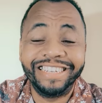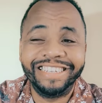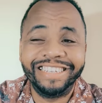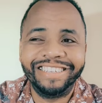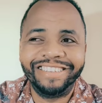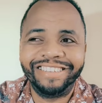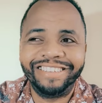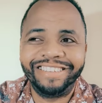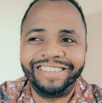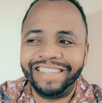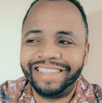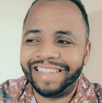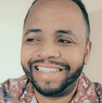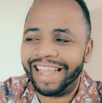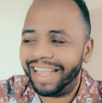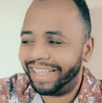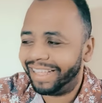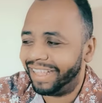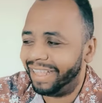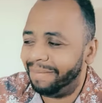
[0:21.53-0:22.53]

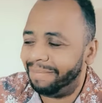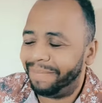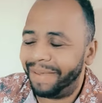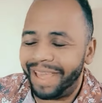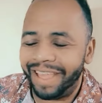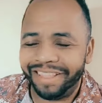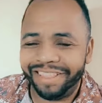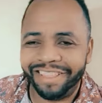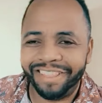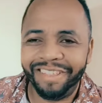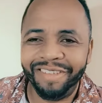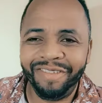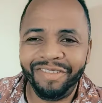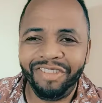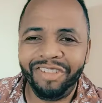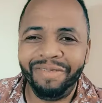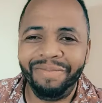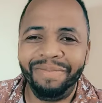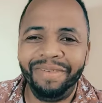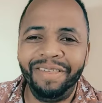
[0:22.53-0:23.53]
sentar aqui pertinho
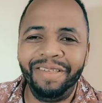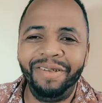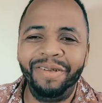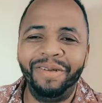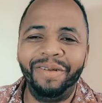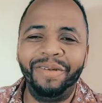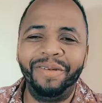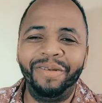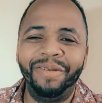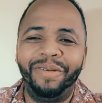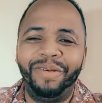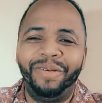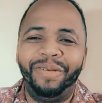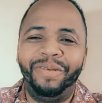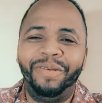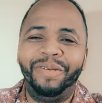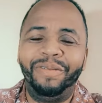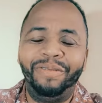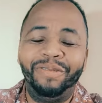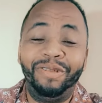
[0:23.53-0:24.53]
de mim,
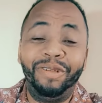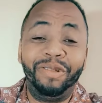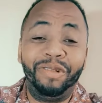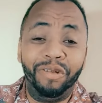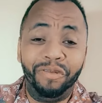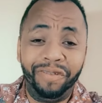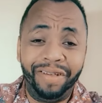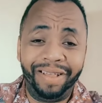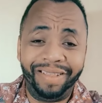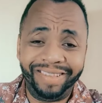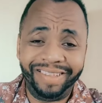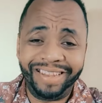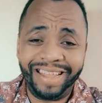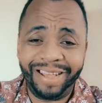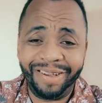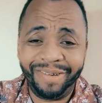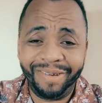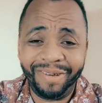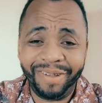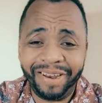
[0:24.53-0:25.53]
com o que eu estou fazendo
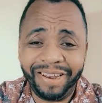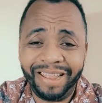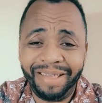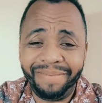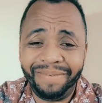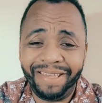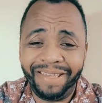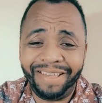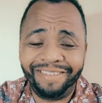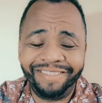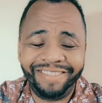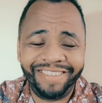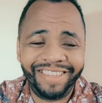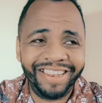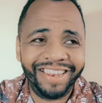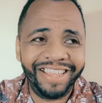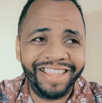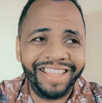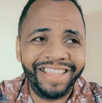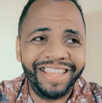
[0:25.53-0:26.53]
agora da minha
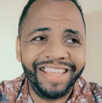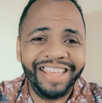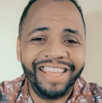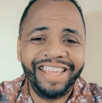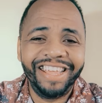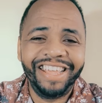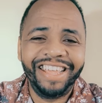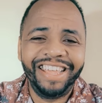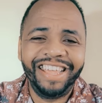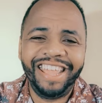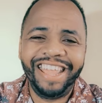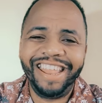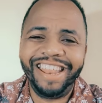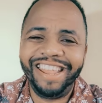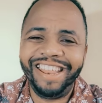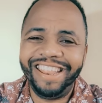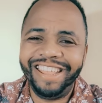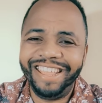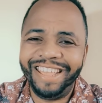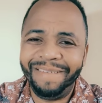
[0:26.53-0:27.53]
vida, ele
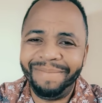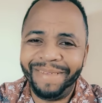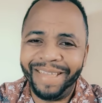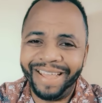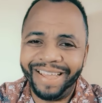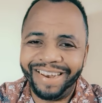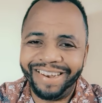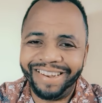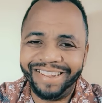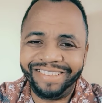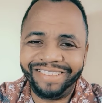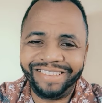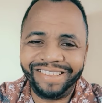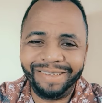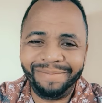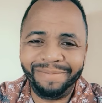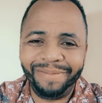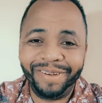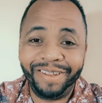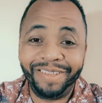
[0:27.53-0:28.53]
iria me
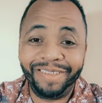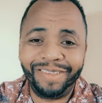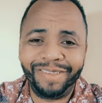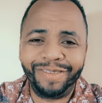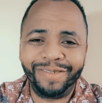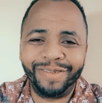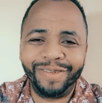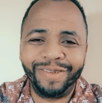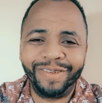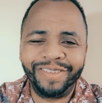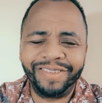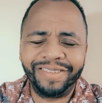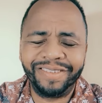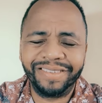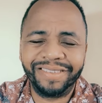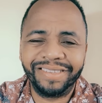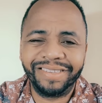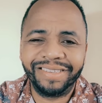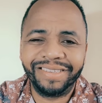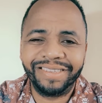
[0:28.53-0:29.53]
agradecer por esse
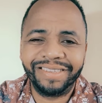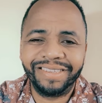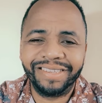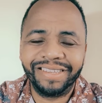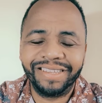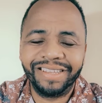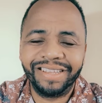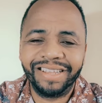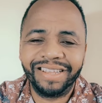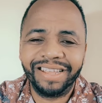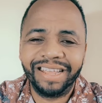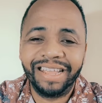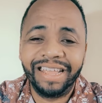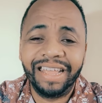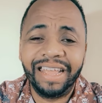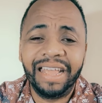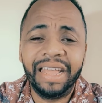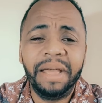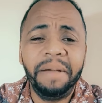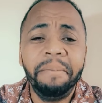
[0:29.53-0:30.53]
esforço?
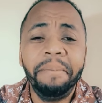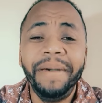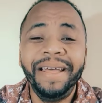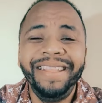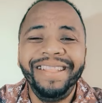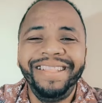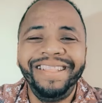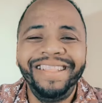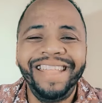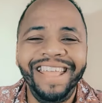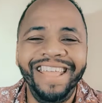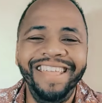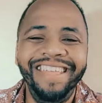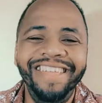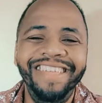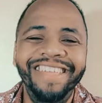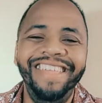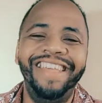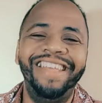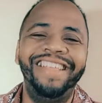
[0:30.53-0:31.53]

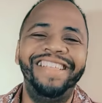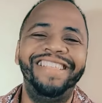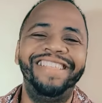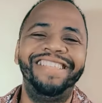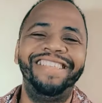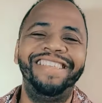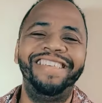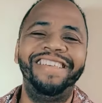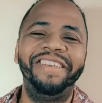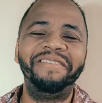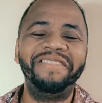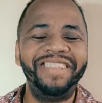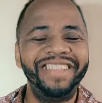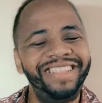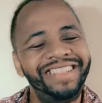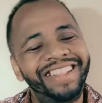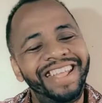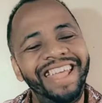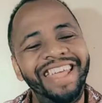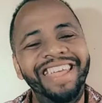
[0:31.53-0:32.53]
Mantenha,
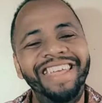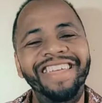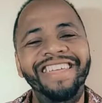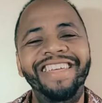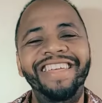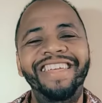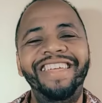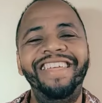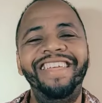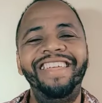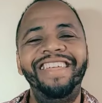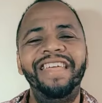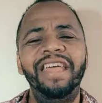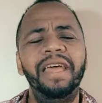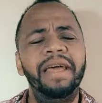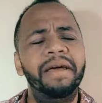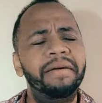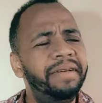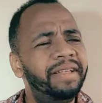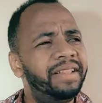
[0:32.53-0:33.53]
mantenha,
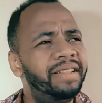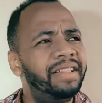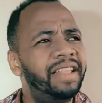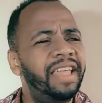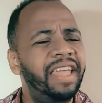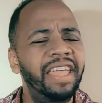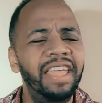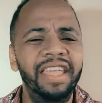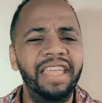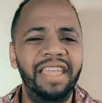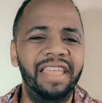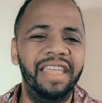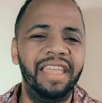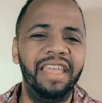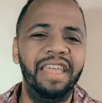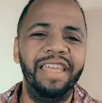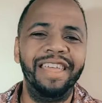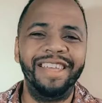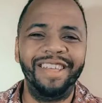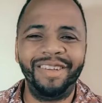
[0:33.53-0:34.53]
mantenha.
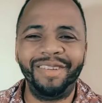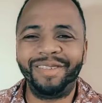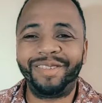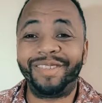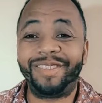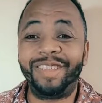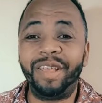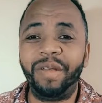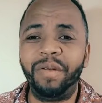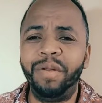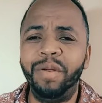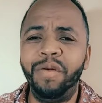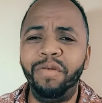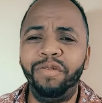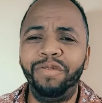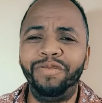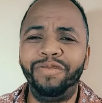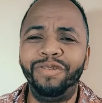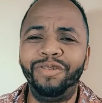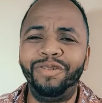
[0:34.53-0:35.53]
O seu eu
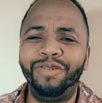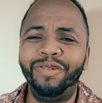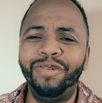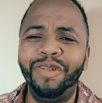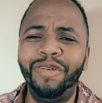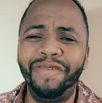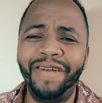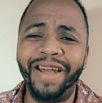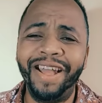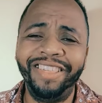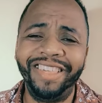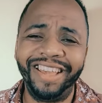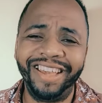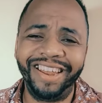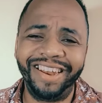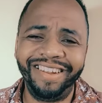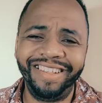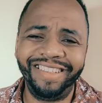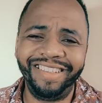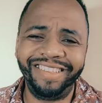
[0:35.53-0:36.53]
do futuro vai te
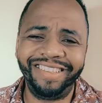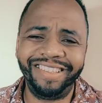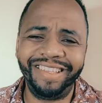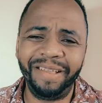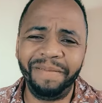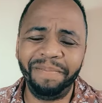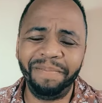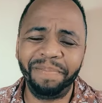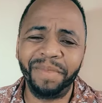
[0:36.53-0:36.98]
agradecer.